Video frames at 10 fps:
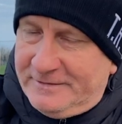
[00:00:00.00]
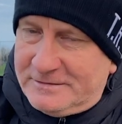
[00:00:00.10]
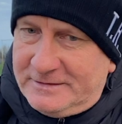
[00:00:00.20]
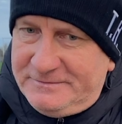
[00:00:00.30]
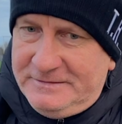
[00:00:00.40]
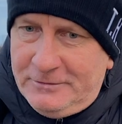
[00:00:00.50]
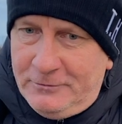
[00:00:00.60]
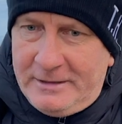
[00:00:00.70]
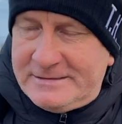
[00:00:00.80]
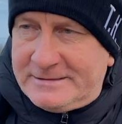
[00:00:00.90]
Also dass wir
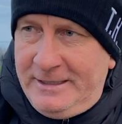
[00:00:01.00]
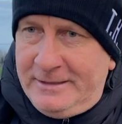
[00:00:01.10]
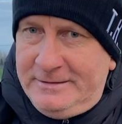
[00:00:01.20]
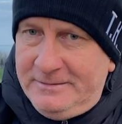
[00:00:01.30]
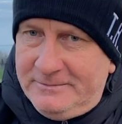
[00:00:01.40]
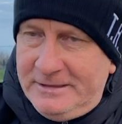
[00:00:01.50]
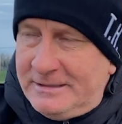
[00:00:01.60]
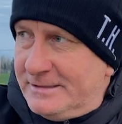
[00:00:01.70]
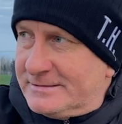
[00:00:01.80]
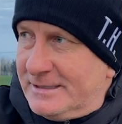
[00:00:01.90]
auch als Trainerteam, ich
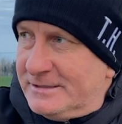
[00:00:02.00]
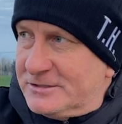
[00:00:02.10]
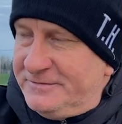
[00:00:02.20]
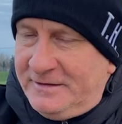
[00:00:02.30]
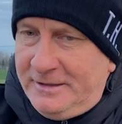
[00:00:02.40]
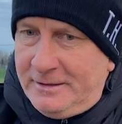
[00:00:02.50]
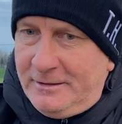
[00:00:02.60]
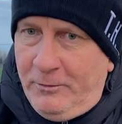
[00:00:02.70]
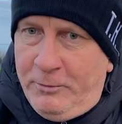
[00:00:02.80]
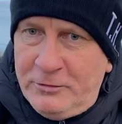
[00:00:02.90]
als, als Cheftrainer da
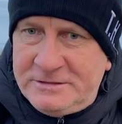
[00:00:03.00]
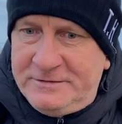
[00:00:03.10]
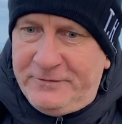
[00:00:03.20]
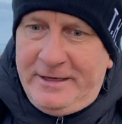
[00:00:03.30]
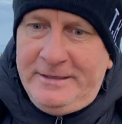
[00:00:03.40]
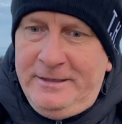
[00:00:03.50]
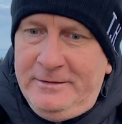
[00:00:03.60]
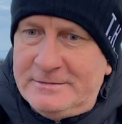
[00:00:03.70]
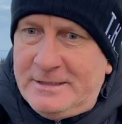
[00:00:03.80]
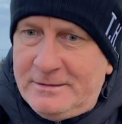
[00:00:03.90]
auch positiv vorangehe
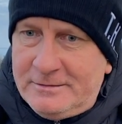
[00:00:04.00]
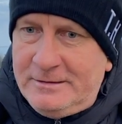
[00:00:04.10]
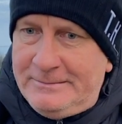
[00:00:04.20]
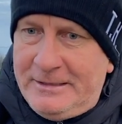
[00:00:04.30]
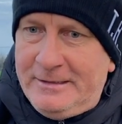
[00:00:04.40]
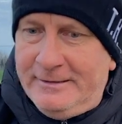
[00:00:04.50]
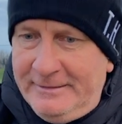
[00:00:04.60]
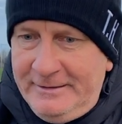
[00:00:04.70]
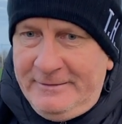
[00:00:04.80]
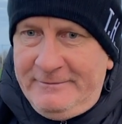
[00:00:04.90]
und sage, okay Männer,
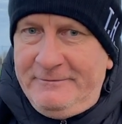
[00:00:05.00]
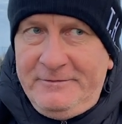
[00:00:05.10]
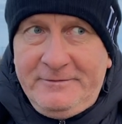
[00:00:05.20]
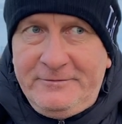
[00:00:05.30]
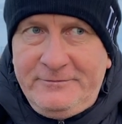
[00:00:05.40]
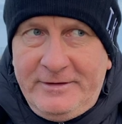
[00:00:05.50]
wenn wir